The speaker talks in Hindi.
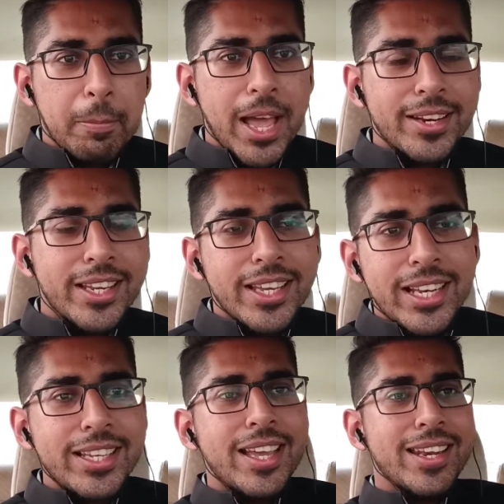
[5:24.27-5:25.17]
प्यार देने के
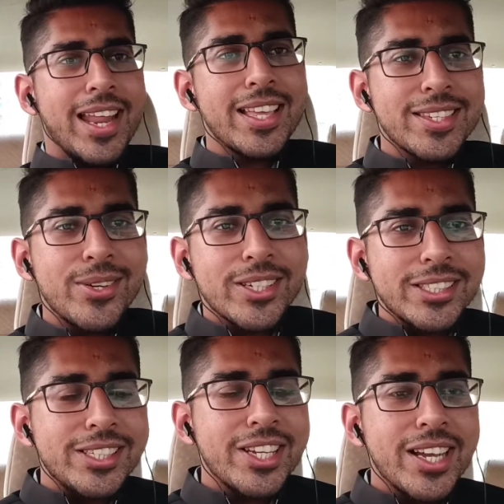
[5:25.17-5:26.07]
लिए लाइक ज़रूर कर
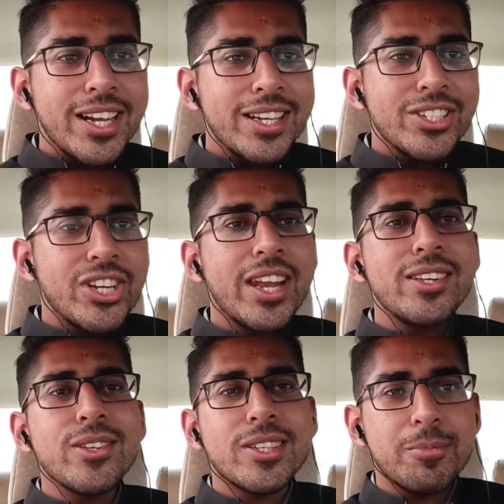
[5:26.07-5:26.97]
दीजिएगा
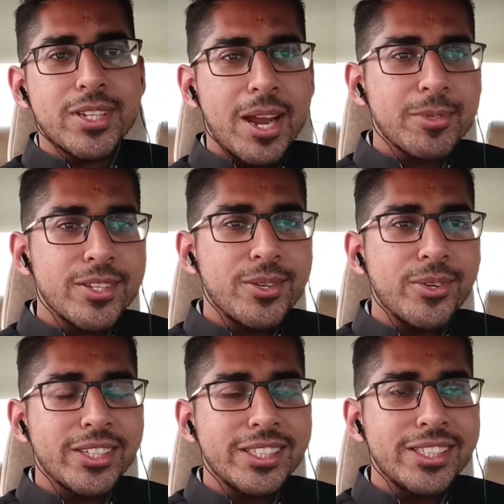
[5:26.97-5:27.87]
चैनल को सब्सक्राइब
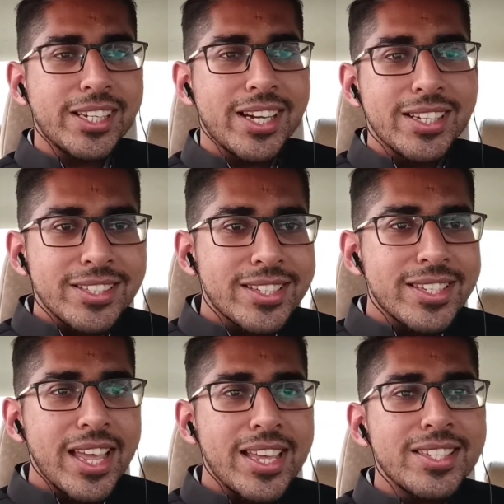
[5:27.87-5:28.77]
ज़रूर कर दीजिएगा
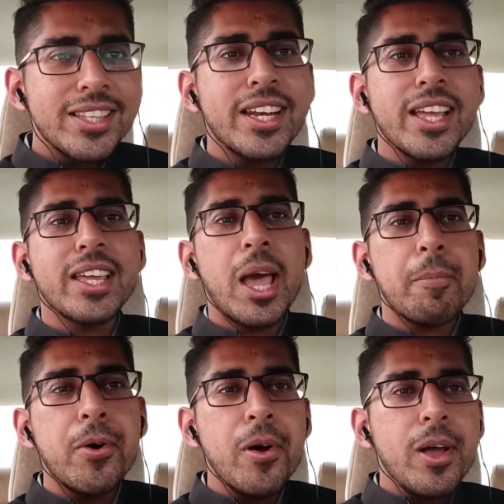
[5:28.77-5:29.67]
जिससे इसी तरीके की
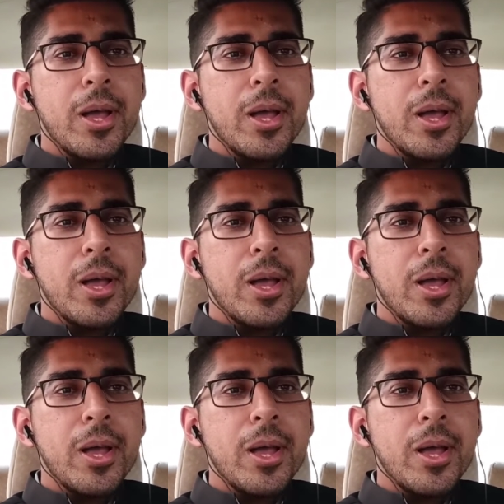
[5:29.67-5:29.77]
आपको